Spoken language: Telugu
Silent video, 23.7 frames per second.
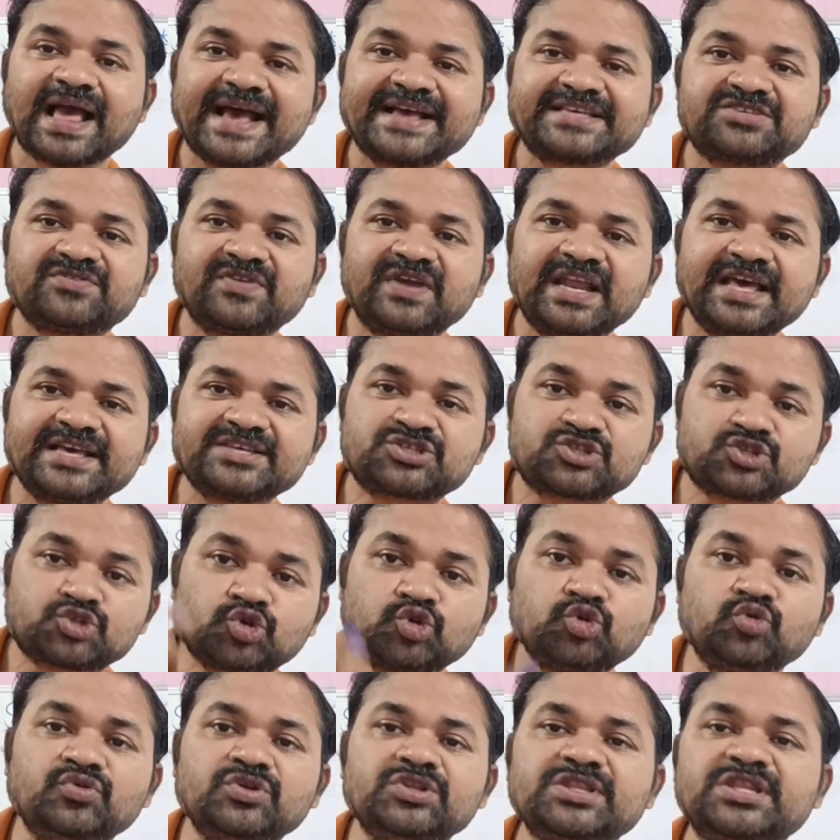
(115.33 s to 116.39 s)
యాజ్ వెల్ యాజ్
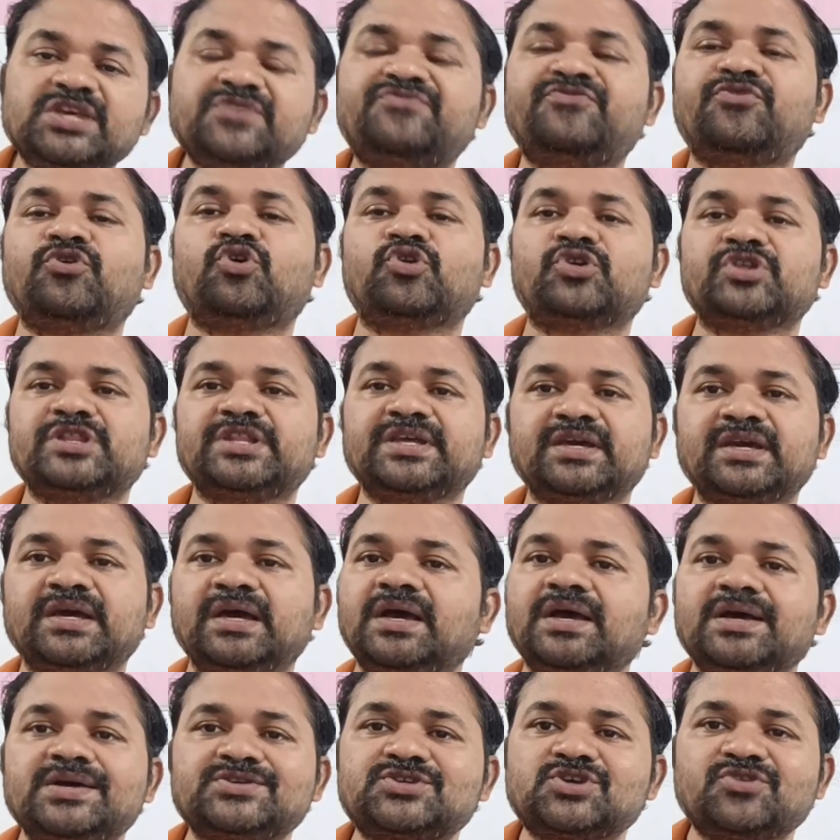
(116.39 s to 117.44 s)
టూ ఉంది ఫోర్ ఉంది
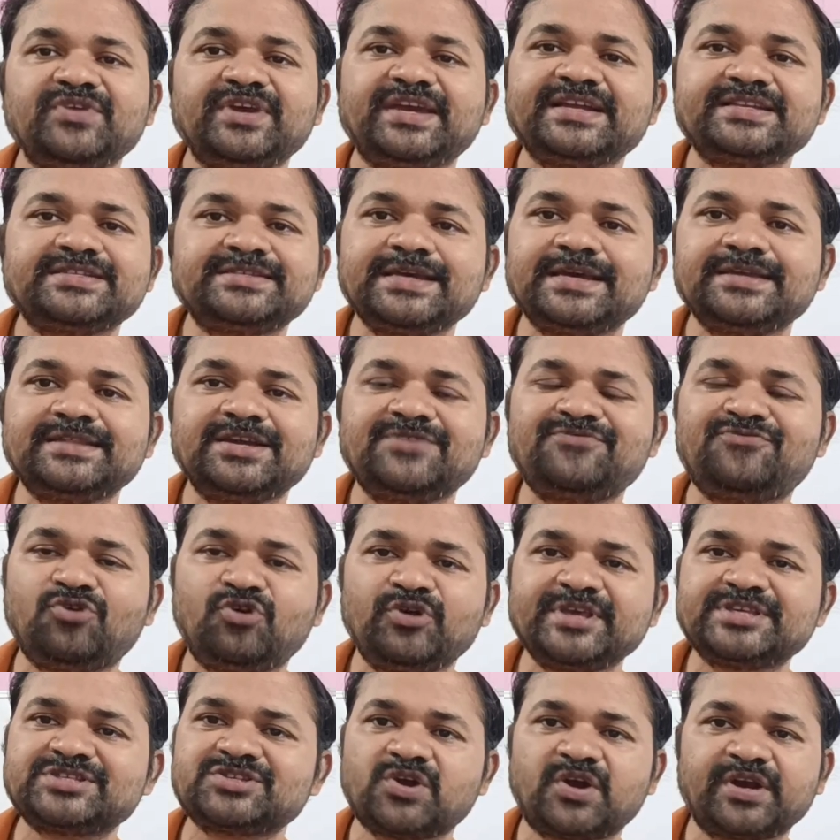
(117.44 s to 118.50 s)
సో వీ కెన్ సే దట్
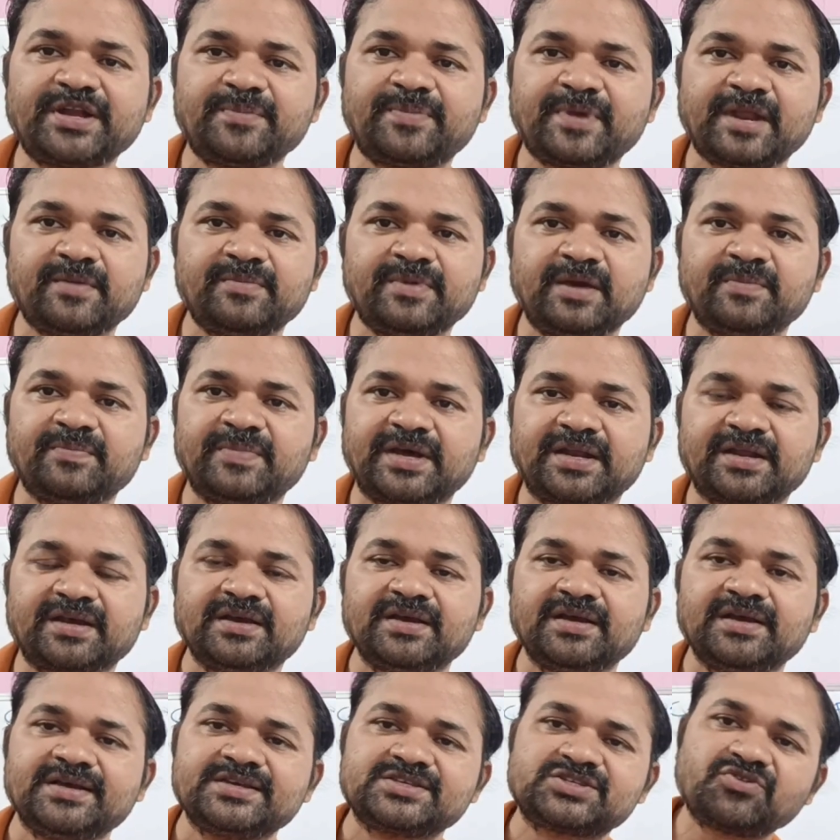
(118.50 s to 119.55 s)
ఫోర్ ఈజ్ నాట్ ఏ ప్రైమ్ నెంబర్
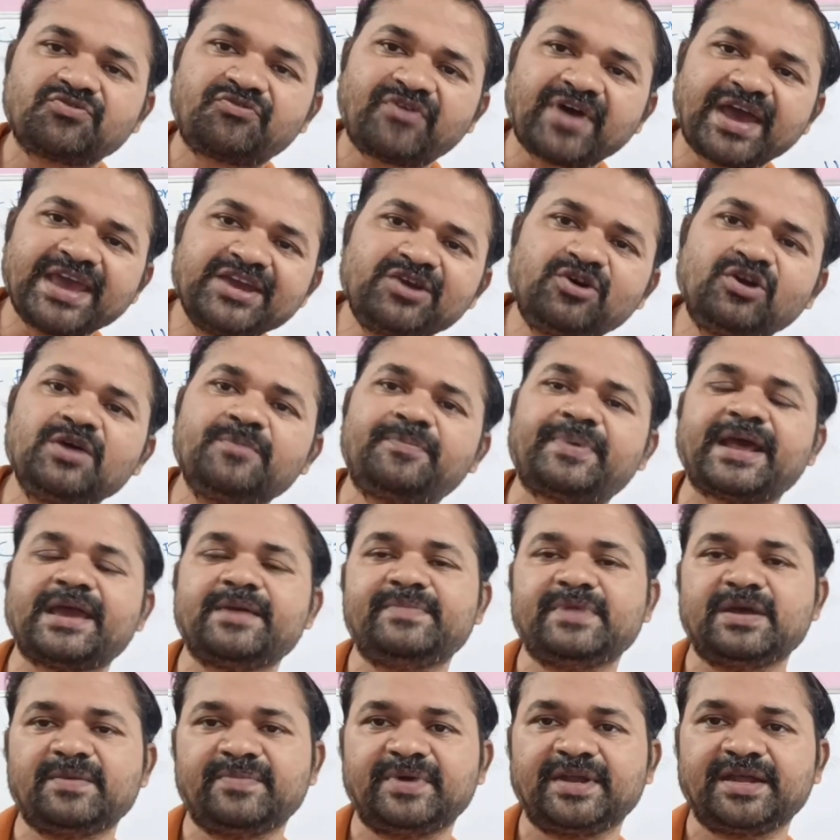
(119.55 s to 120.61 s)
సో ఫైవ్ కూడా
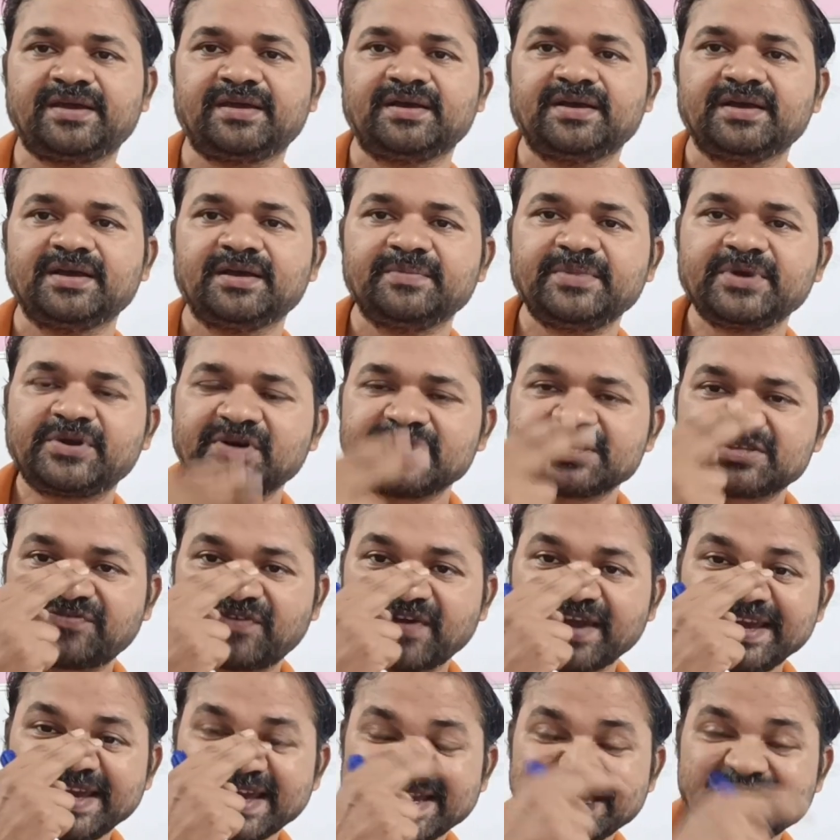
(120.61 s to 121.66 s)
ప్రైమ్ నెంబరే బికాస్
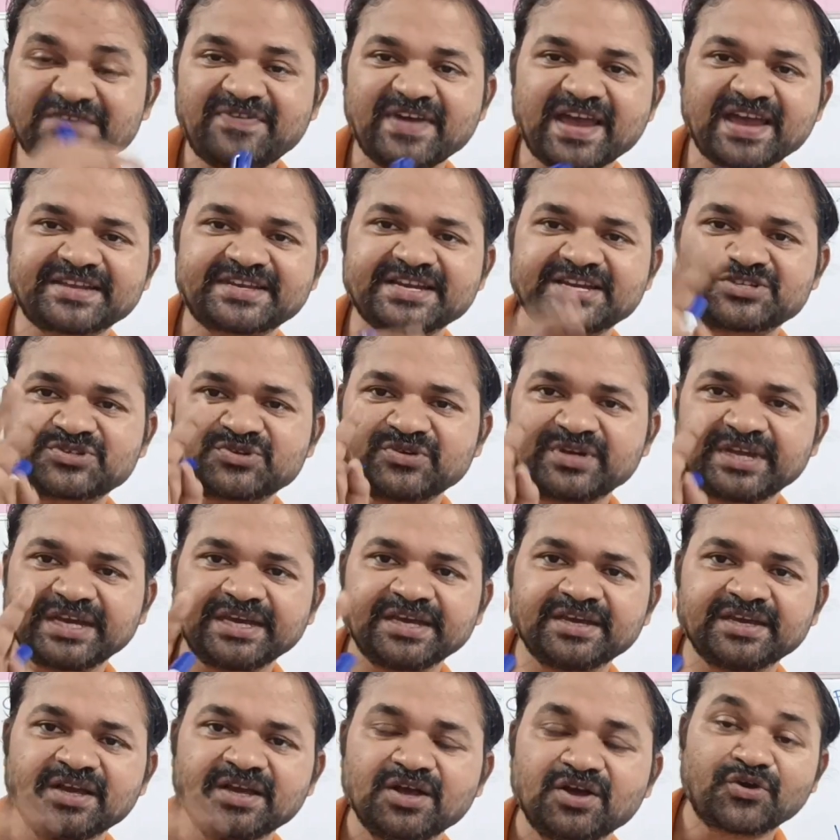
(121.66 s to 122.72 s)
ఫైవ్కి ఎన్ని ఫ్యాక్టర్స్
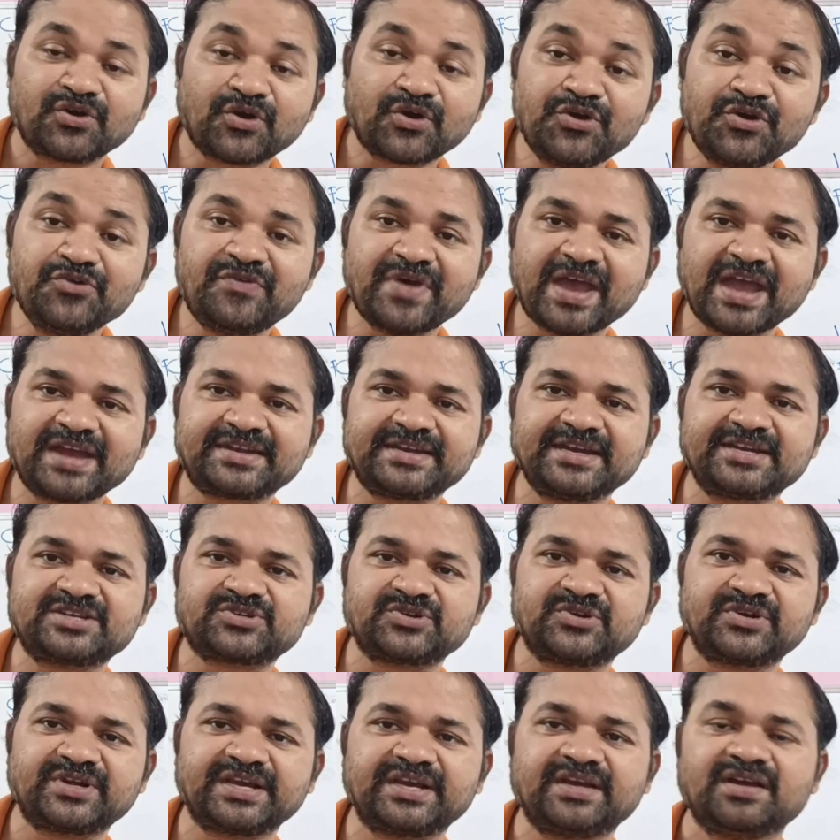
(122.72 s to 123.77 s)
ఉంటాయి రెండు
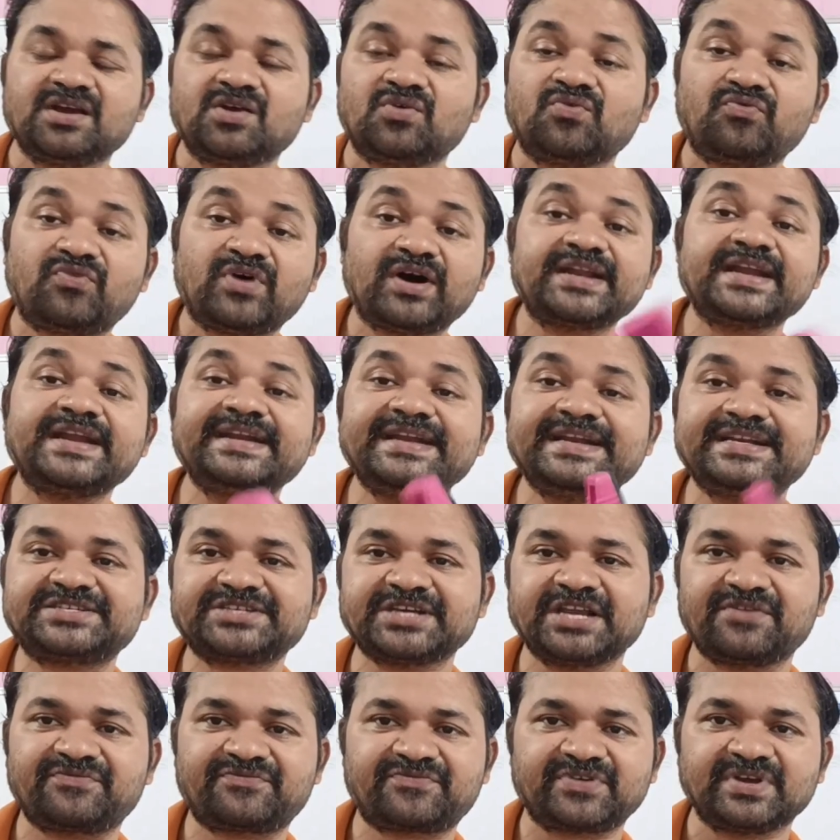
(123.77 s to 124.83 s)
ఫ్యాక్టర్స్ ఉంటాయి వన్ అండ్ ఇట్
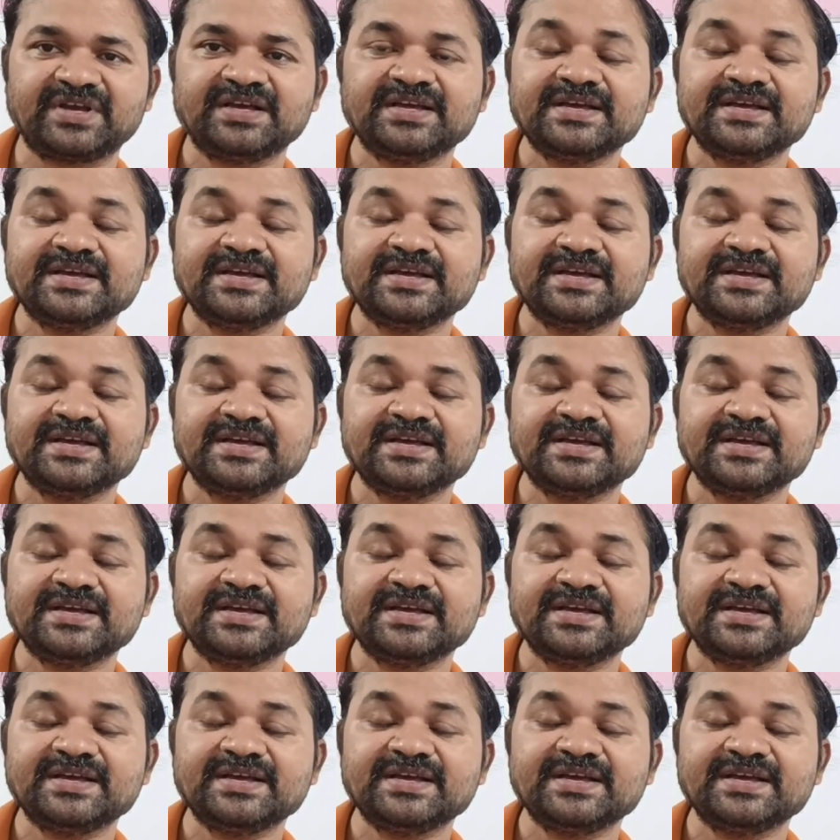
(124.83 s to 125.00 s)
సెల్ఫ్